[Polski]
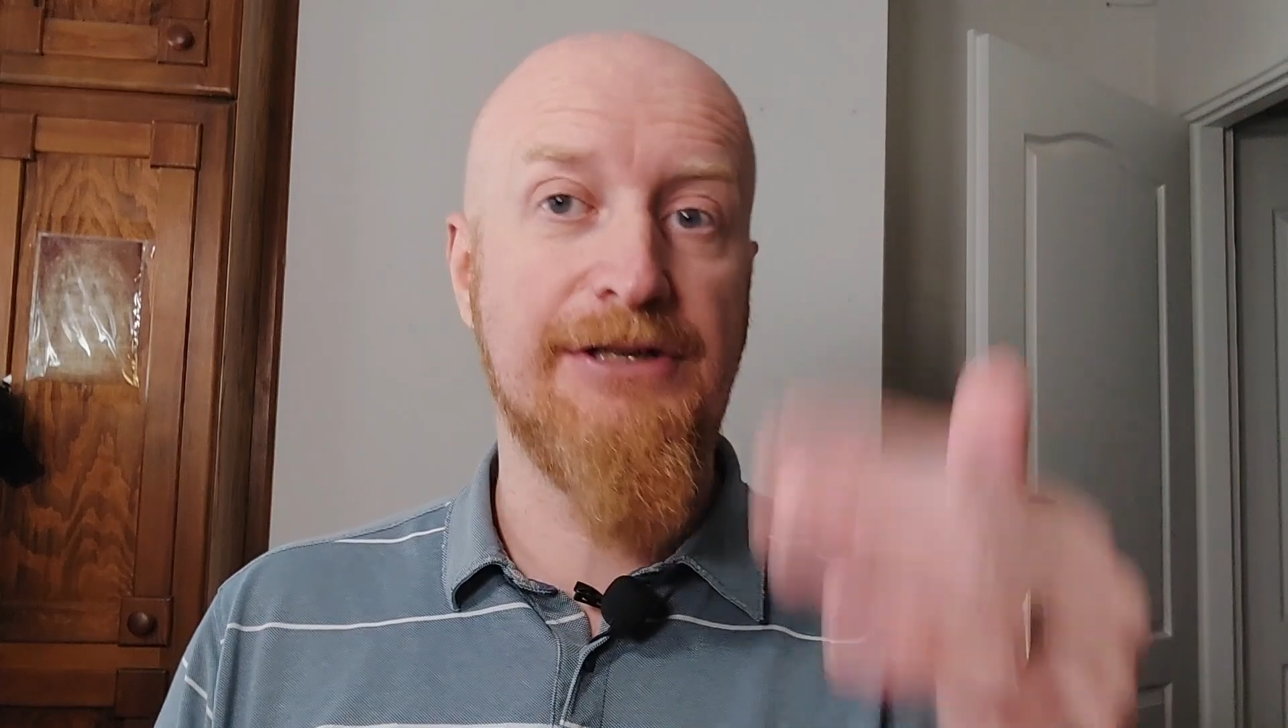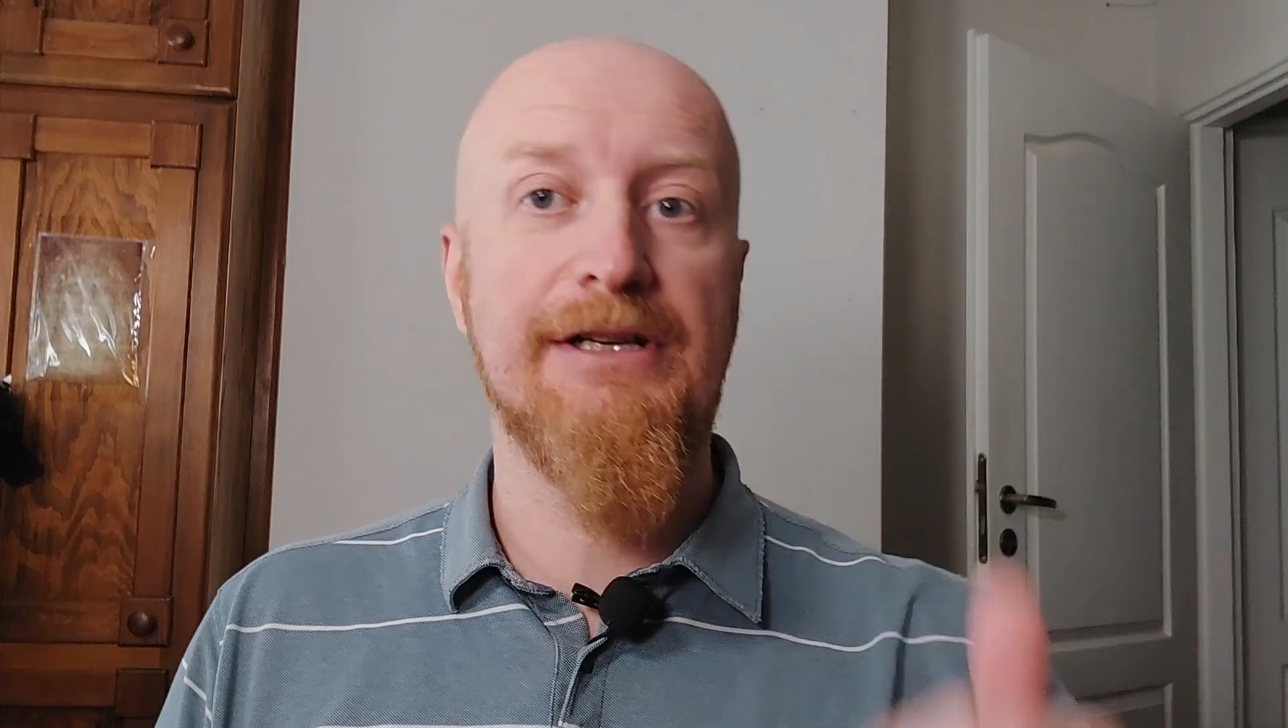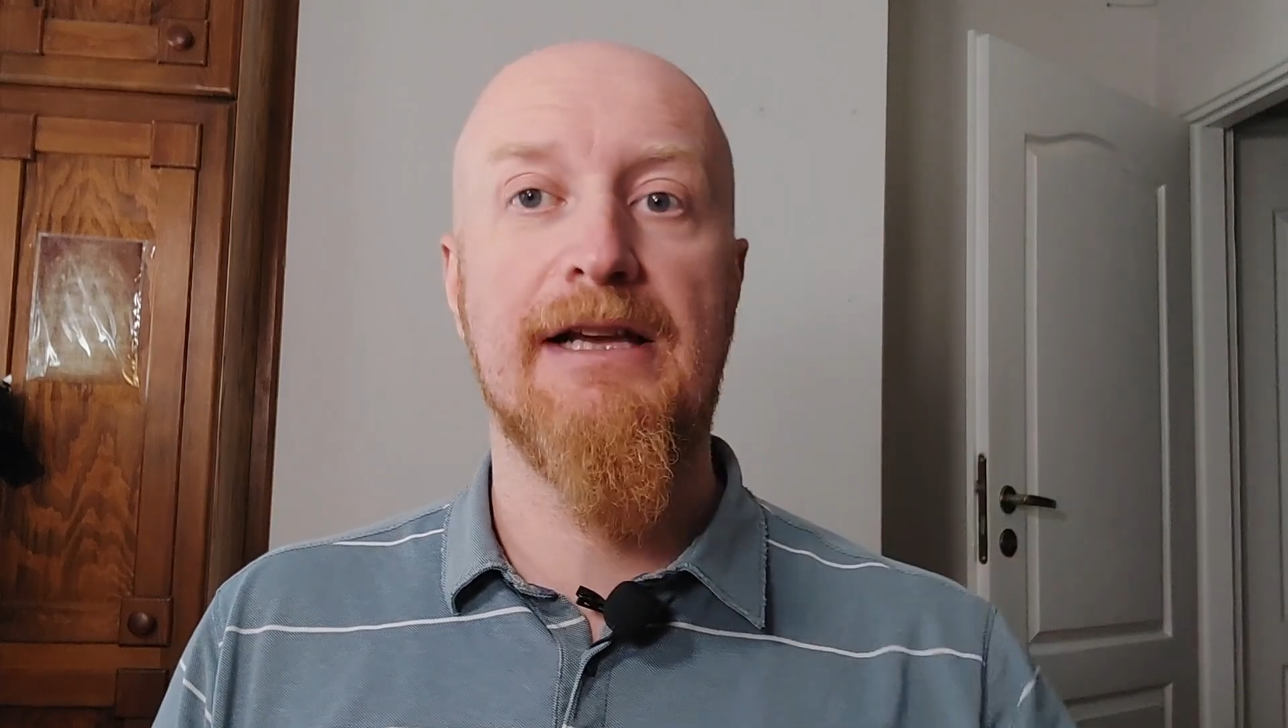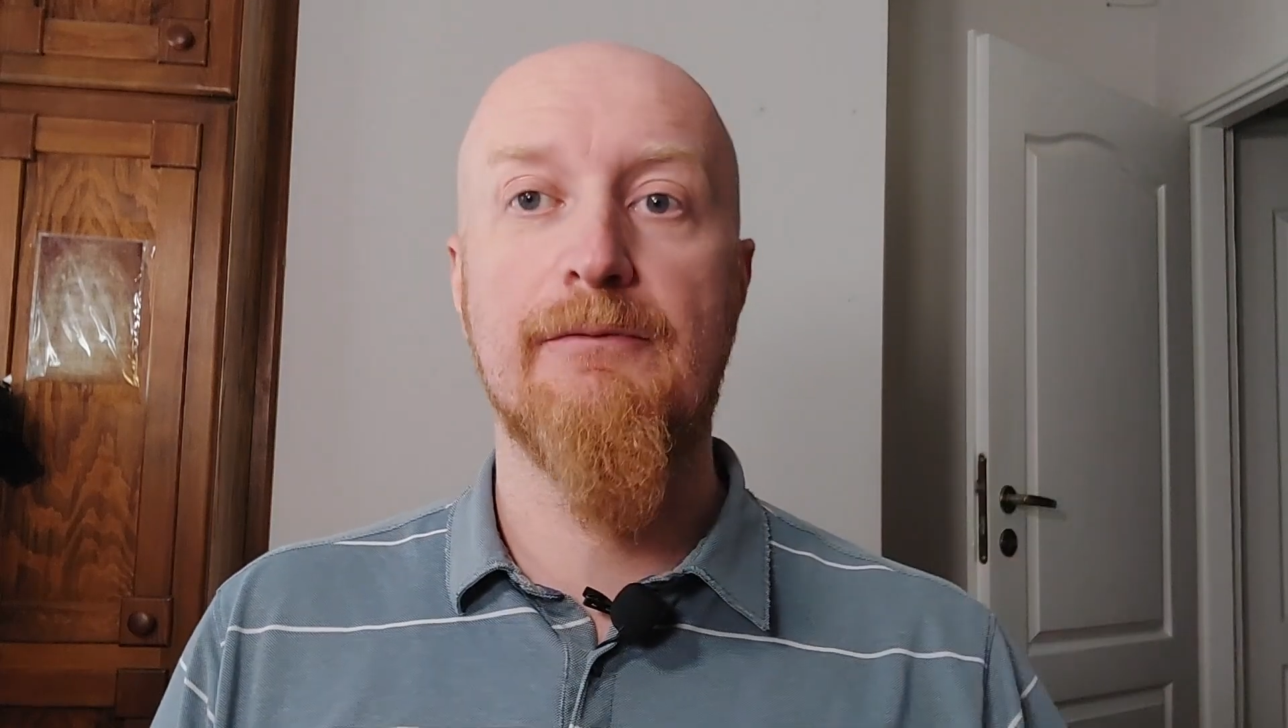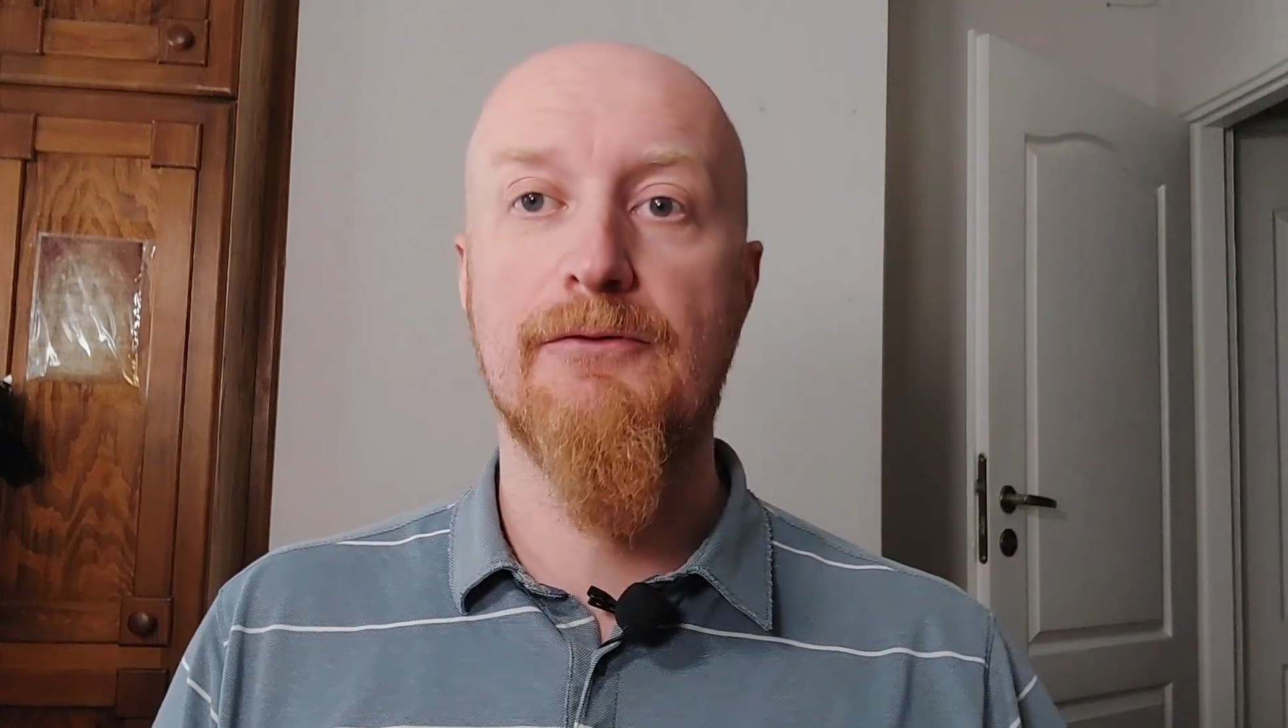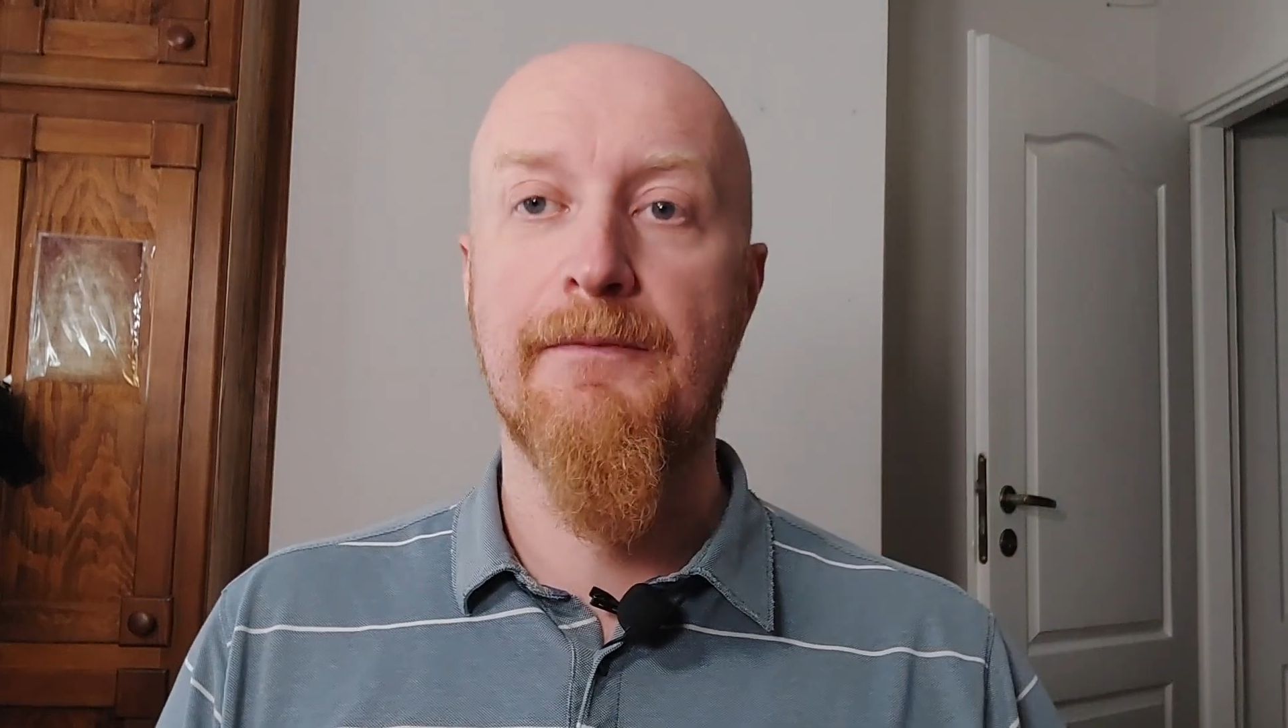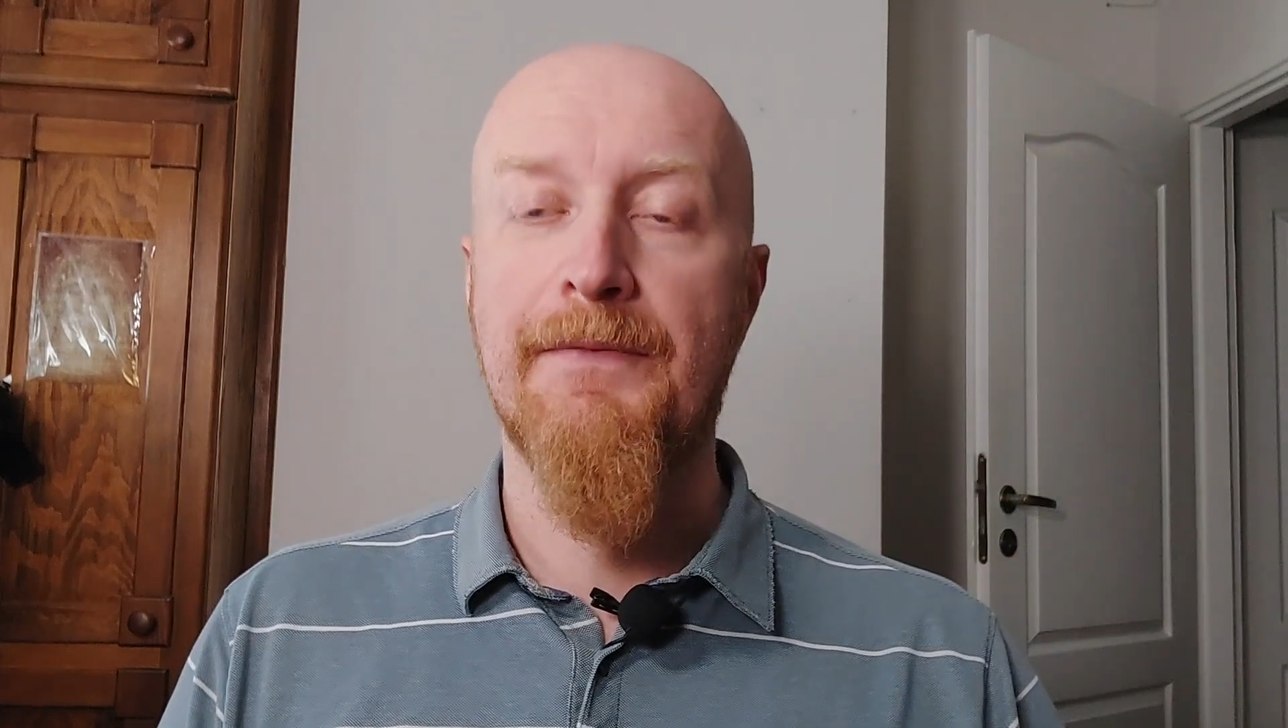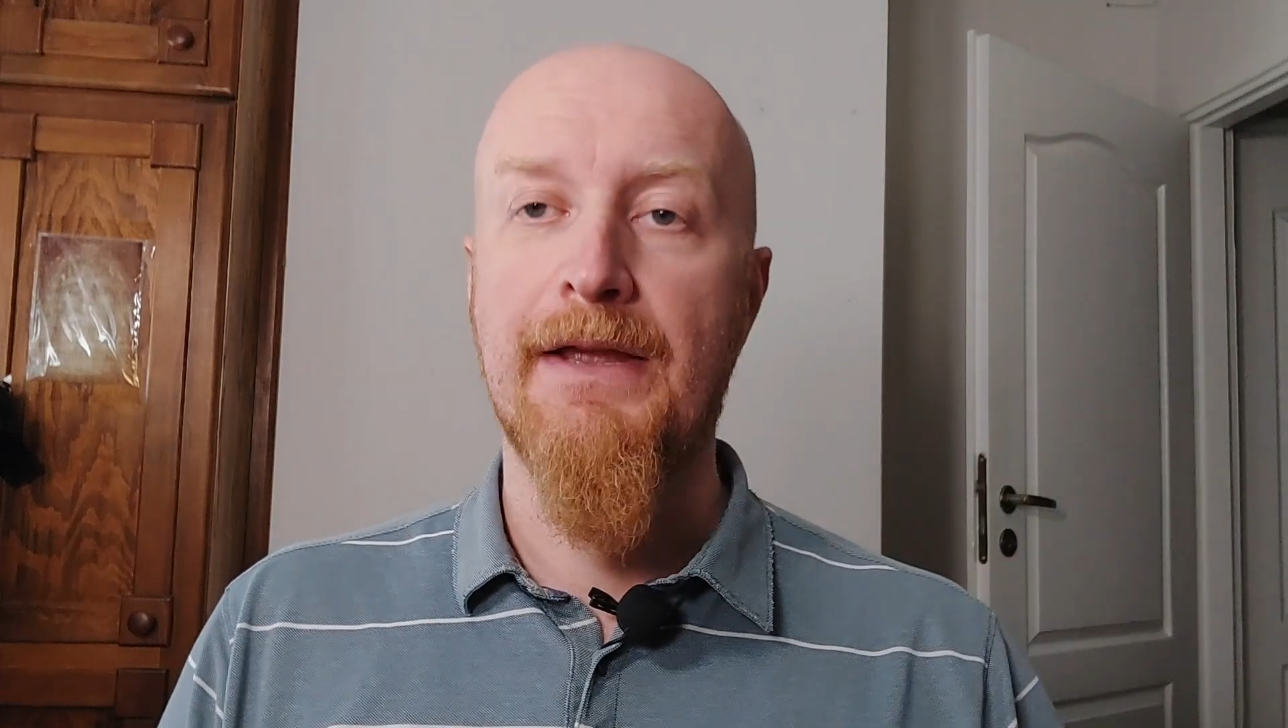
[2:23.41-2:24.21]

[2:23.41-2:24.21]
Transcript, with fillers: się jemu.